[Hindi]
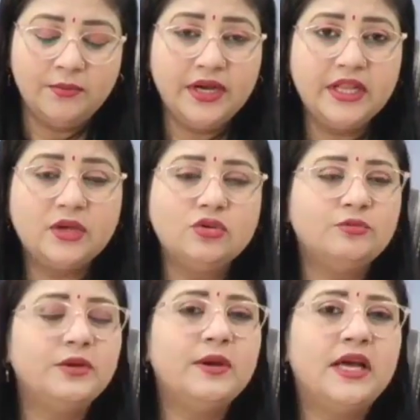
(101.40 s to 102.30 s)
बड़ी
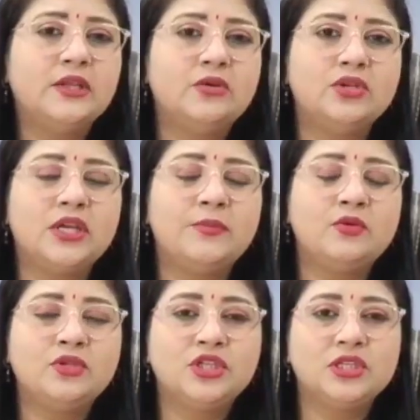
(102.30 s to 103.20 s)
कुछ भी बातें हो जाए पर
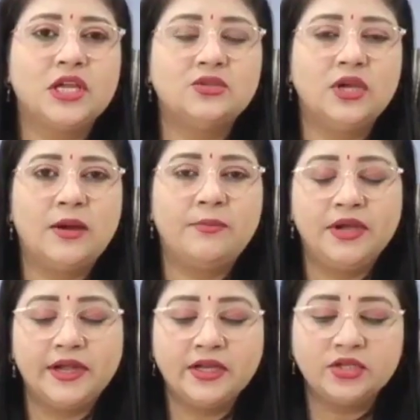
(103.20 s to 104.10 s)
उस चीज़ का जो है
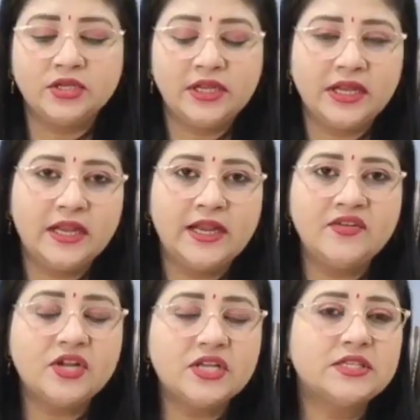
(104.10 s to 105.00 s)
आपने टेंशन नहीं लेना
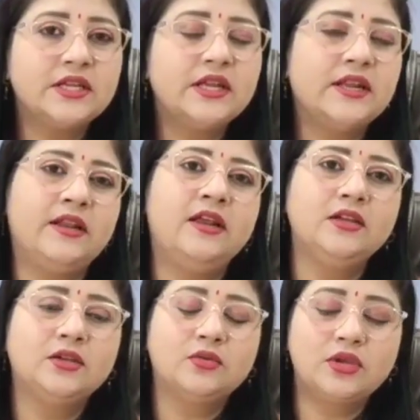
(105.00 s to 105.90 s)
है स्ट्रेस नहीं लेना है
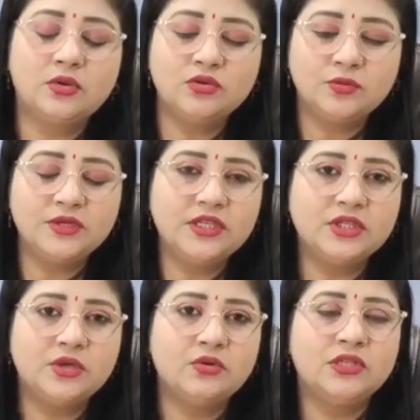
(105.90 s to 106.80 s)
क्योंकि कुछ भी
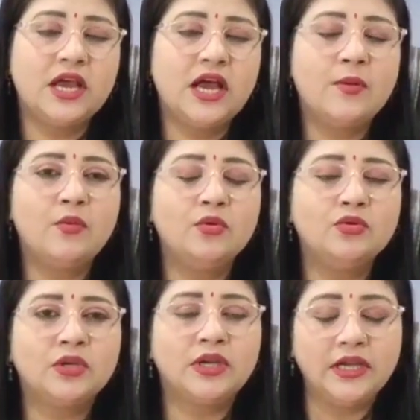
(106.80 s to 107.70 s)
चीज़ें हो जाए आपको
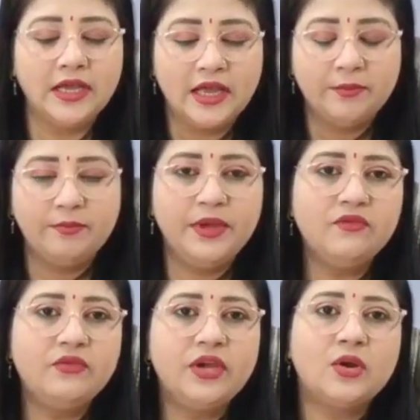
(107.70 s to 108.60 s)
जो है
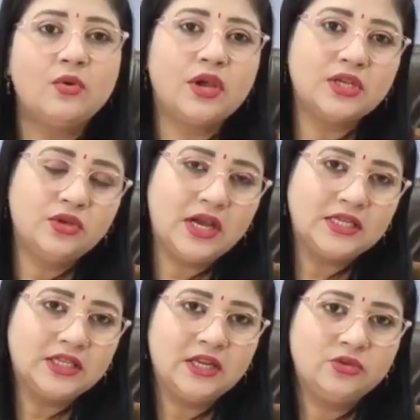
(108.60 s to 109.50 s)
बिन फिक्र होकर जो है
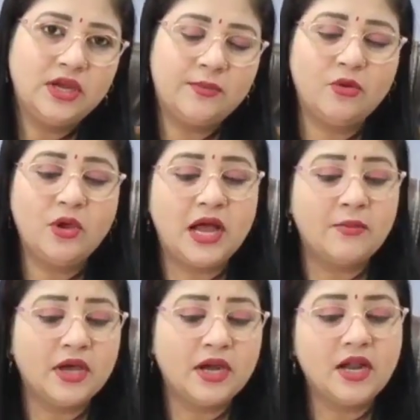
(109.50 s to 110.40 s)
आज के लिए जो है आपको
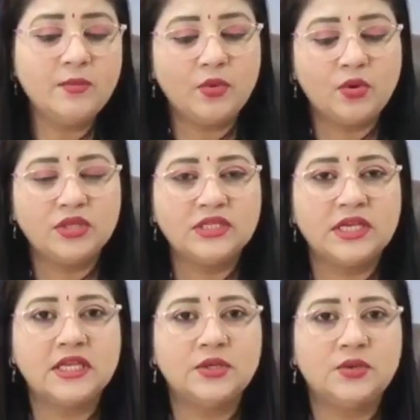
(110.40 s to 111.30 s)
काम करना बहुत ही
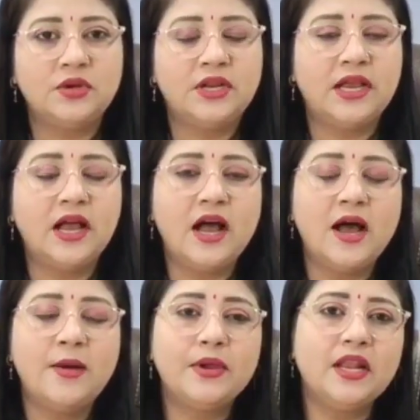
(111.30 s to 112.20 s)
ज़्यादा जरूरी रहेगा
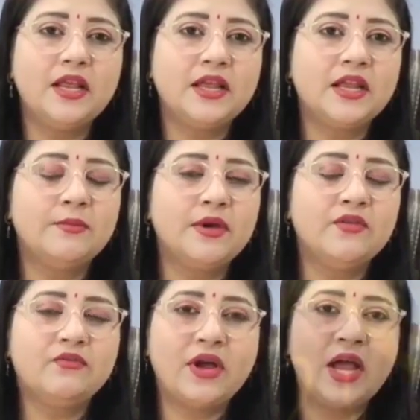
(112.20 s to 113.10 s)
आपके लिए लकी नंबर
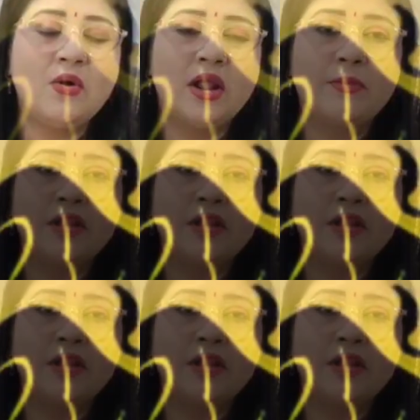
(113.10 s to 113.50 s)
है फाइव और